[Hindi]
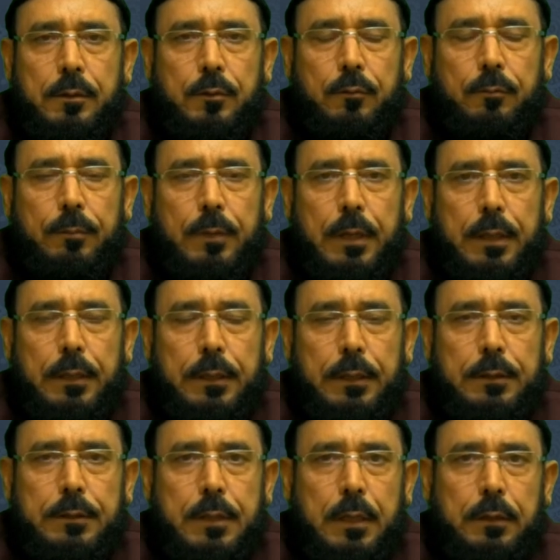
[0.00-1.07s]
तो मैं
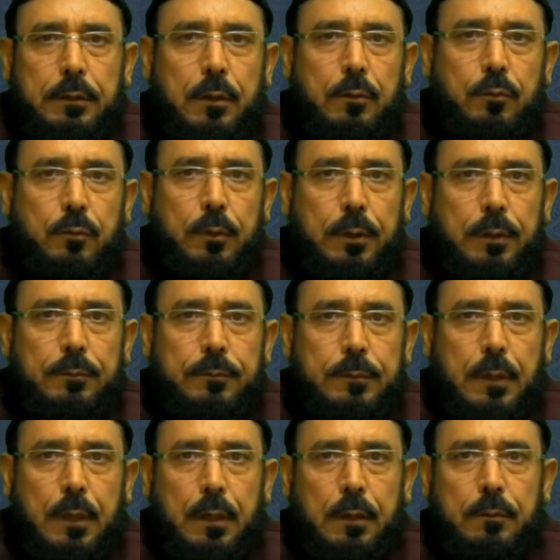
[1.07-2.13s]
ये चाहता हूँ कि
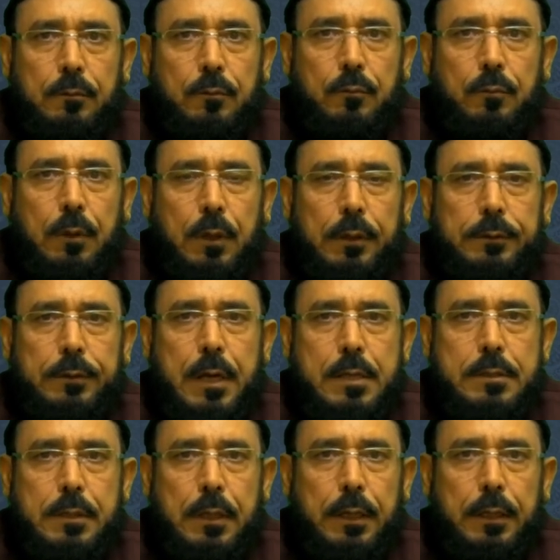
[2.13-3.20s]
ज़रा उनका
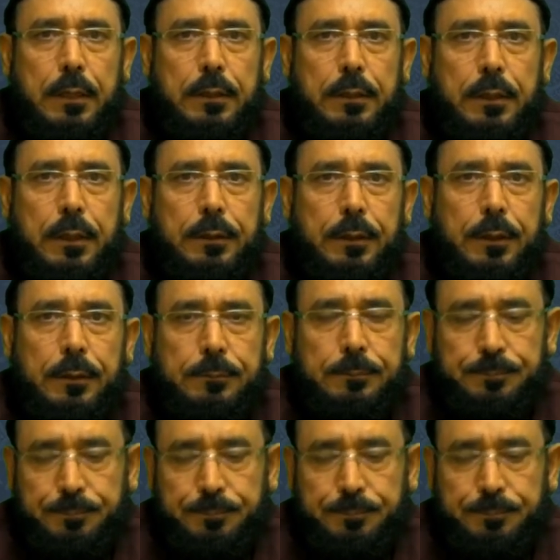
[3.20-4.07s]
जायज़ा ले लिया जाए